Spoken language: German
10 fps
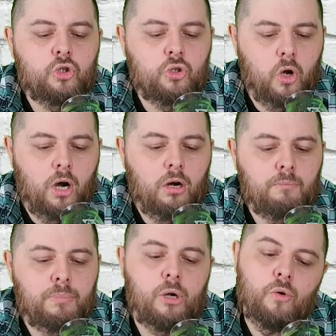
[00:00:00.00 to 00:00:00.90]
ja,
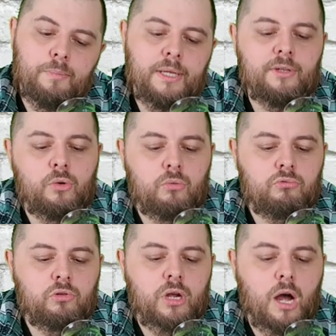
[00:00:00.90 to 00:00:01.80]
ein paar Luftbläschen
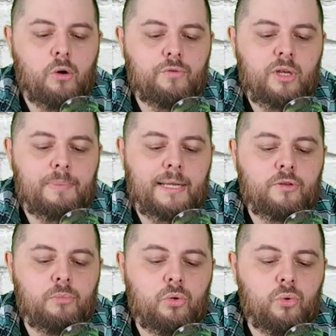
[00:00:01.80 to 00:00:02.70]
sind drauf,
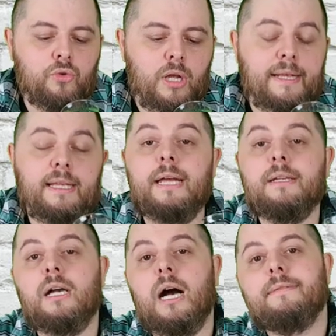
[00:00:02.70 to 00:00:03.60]
zerplatzen, begrüßen einen,
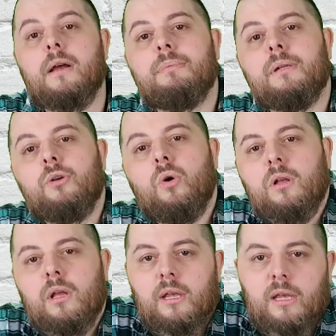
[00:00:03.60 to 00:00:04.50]
keine
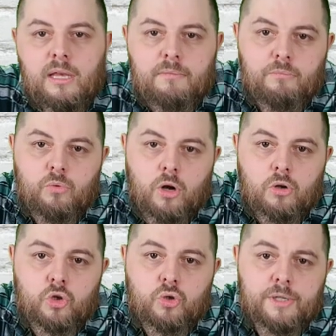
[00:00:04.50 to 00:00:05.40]
Kraterbildung. Ja,
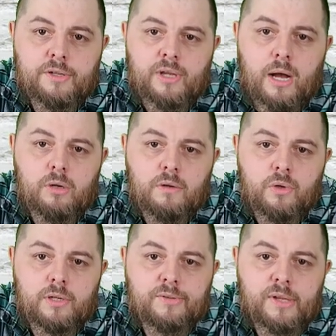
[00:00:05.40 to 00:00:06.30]
geschultes Auge
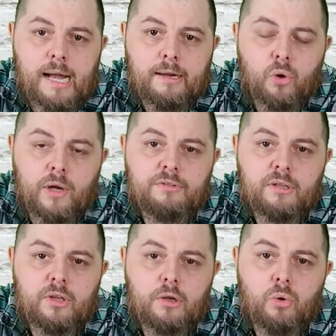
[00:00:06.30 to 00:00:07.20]
würde sagen,
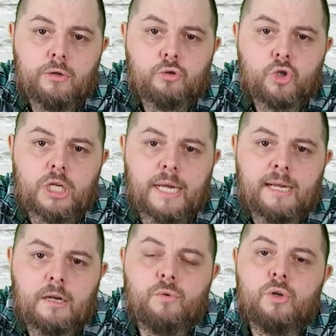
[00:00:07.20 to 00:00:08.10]
90 Sekunden
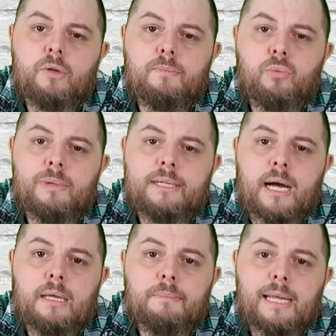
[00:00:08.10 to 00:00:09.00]
Standard wird die Blume
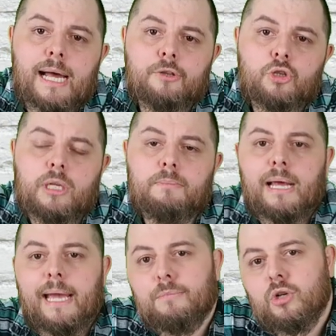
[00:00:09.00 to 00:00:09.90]
da im Glas stehen
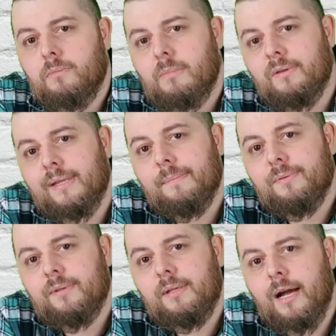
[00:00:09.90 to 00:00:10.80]
bleiben. Schaut mal
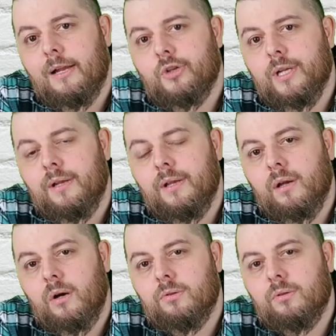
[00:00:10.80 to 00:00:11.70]
selbst, sieht anständig
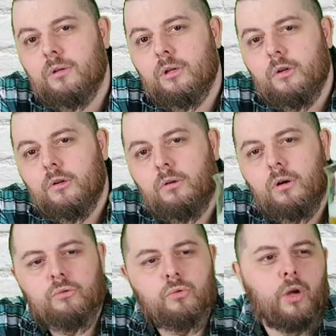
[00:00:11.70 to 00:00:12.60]
aus.
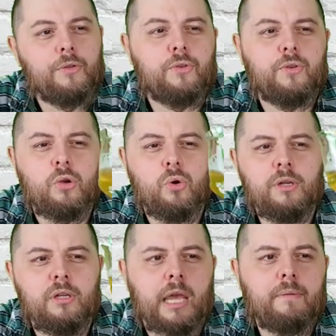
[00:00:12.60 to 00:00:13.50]
Also 90
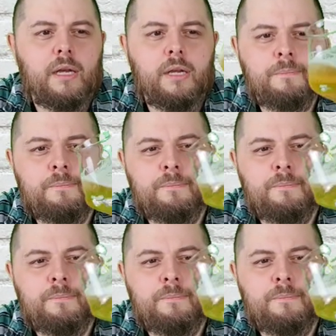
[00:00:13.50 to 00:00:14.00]
Sekunden kriegen wir hin.